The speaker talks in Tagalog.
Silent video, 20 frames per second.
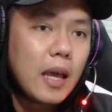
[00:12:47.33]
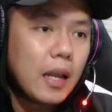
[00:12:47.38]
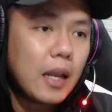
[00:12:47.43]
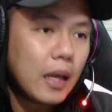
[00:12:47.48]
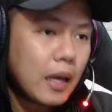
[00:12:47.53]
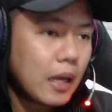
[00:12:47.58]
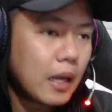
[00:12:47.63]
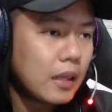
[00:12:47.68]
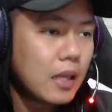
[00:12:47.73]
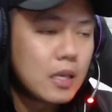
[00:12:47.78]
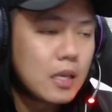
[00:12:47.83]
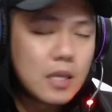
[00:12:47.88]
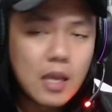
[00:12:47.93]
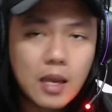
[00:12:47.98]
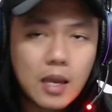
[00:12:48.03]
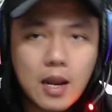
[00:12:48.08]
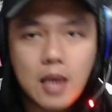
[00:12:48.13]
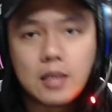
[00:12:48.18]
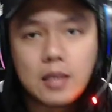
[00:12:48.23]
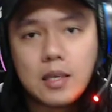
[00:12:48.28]
nagkanda
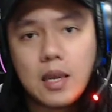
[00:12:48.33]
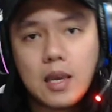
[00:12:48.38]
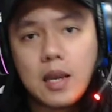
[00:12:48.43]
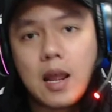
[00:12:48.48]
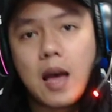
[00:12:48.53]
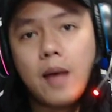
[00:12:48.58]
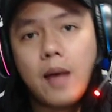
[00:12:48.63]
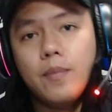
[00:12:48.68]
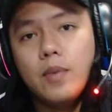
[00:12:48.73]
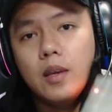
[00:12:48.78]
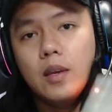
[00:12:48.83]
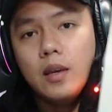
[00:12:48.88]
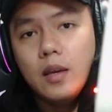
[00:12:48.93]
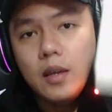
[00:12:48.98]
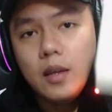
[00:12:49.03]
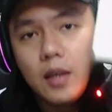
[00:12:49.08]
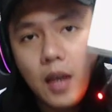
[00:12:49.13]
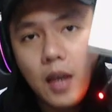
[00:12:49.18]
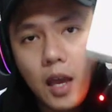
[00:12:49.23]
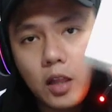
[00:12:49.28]
sira-sira.
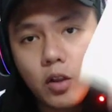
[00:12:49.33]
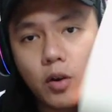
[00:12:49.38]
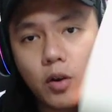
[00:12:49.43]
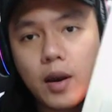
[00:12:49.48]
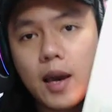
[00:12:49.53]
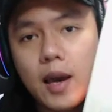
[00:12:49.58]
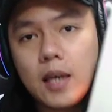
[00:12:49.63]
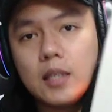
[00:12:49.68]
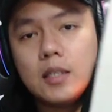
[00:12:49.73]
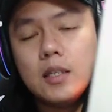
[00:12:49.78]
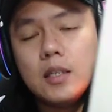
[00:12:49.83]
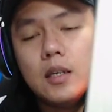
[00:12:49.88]
Ito guys,